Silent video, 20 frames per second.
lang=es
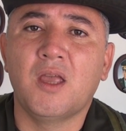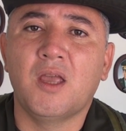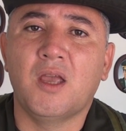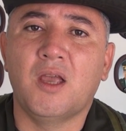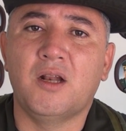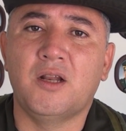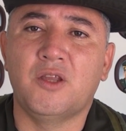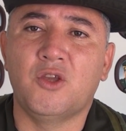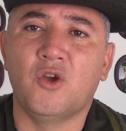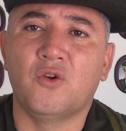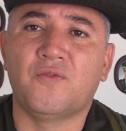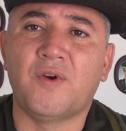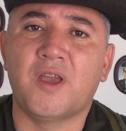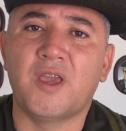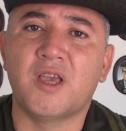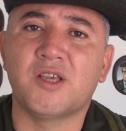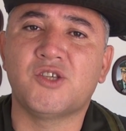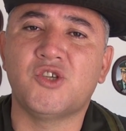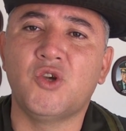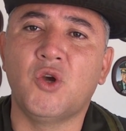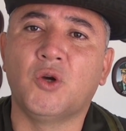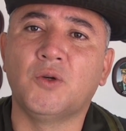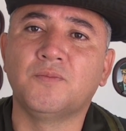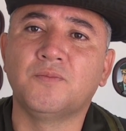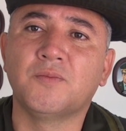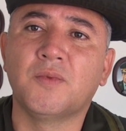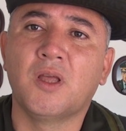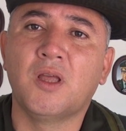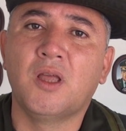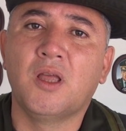El niño falleció.
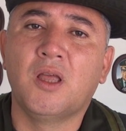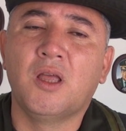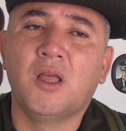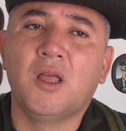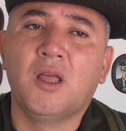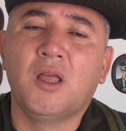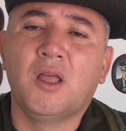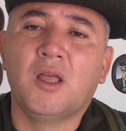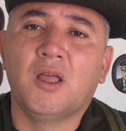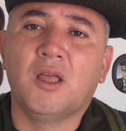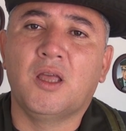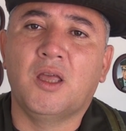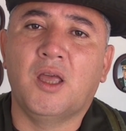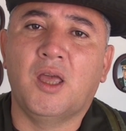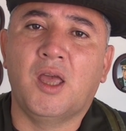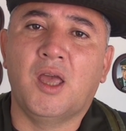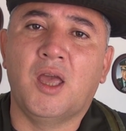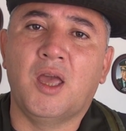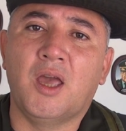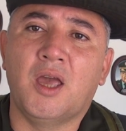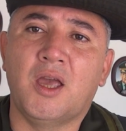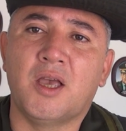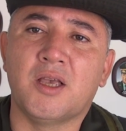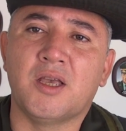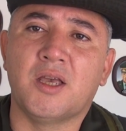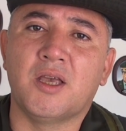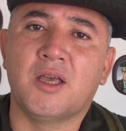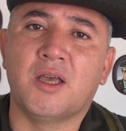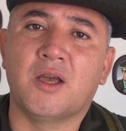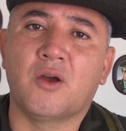
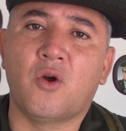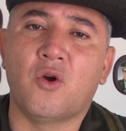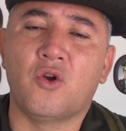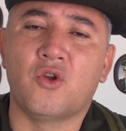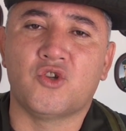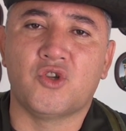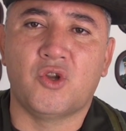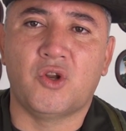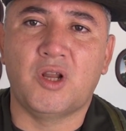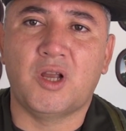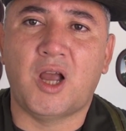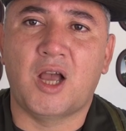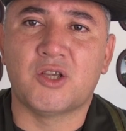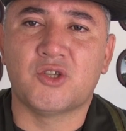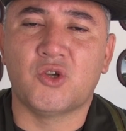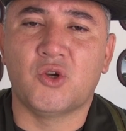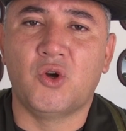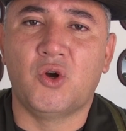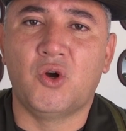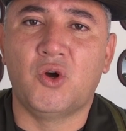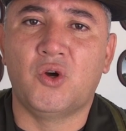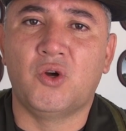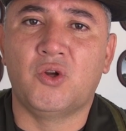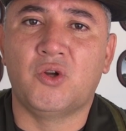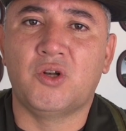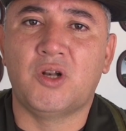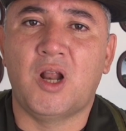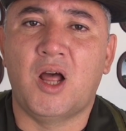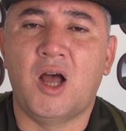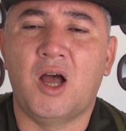Eh, conocieron el
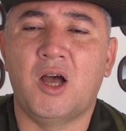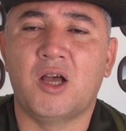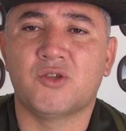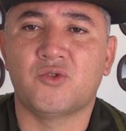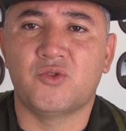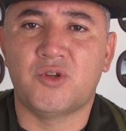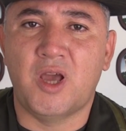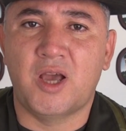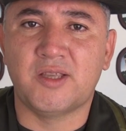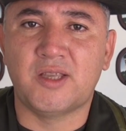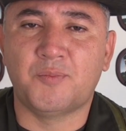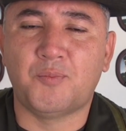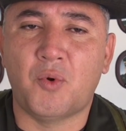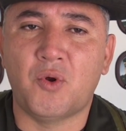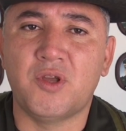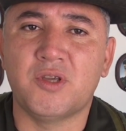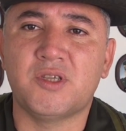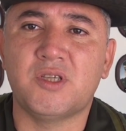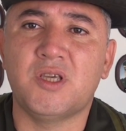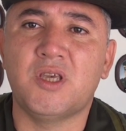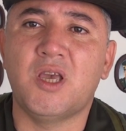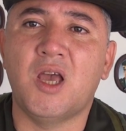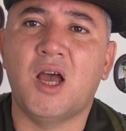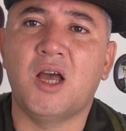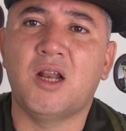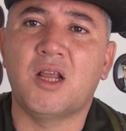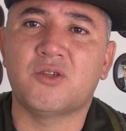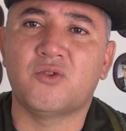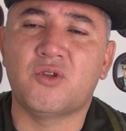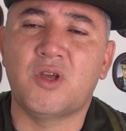caso las unidades de
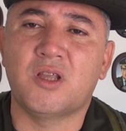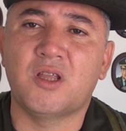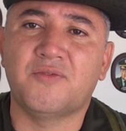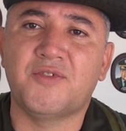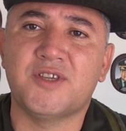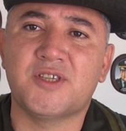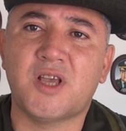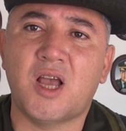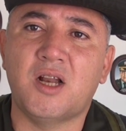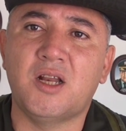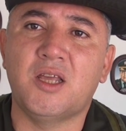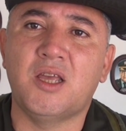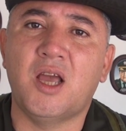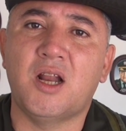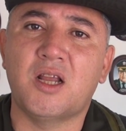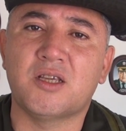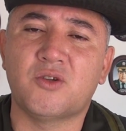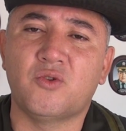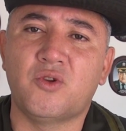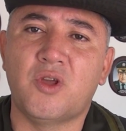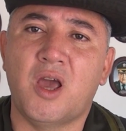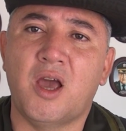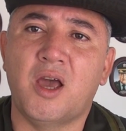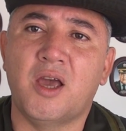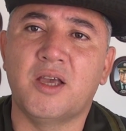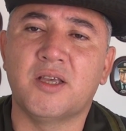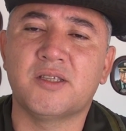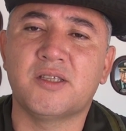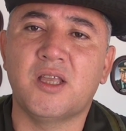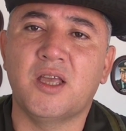policía, las unidades de fiscalía y las
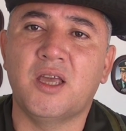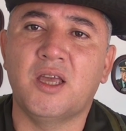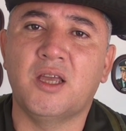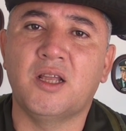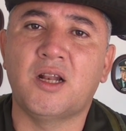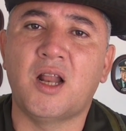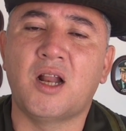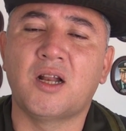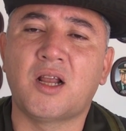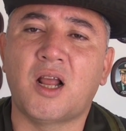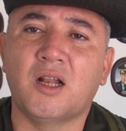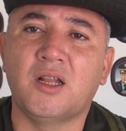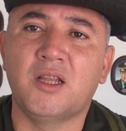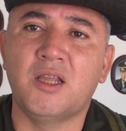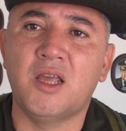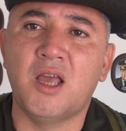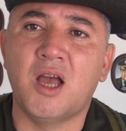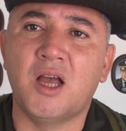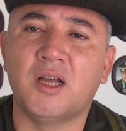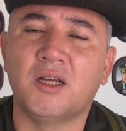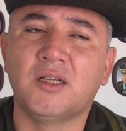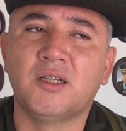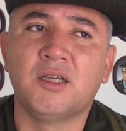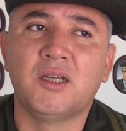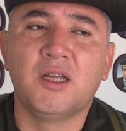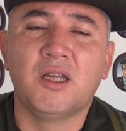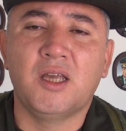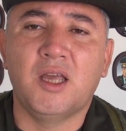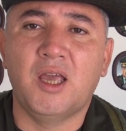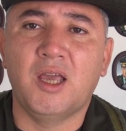unidades de la alcaldía
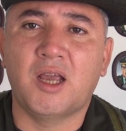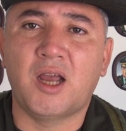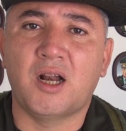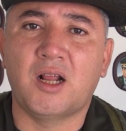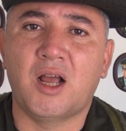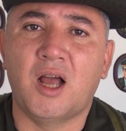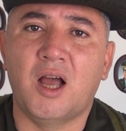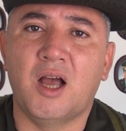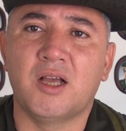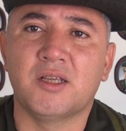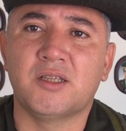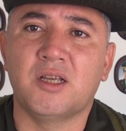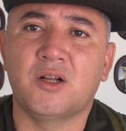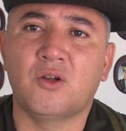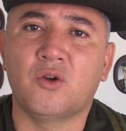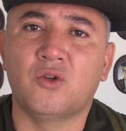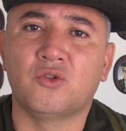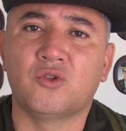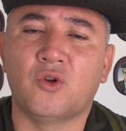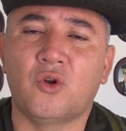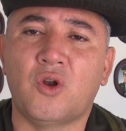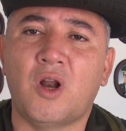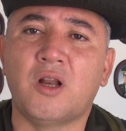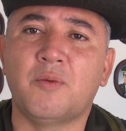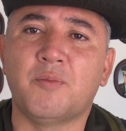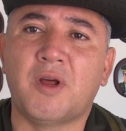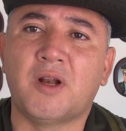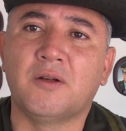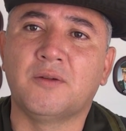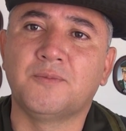encargadas del control
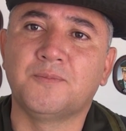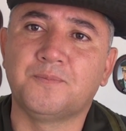animal.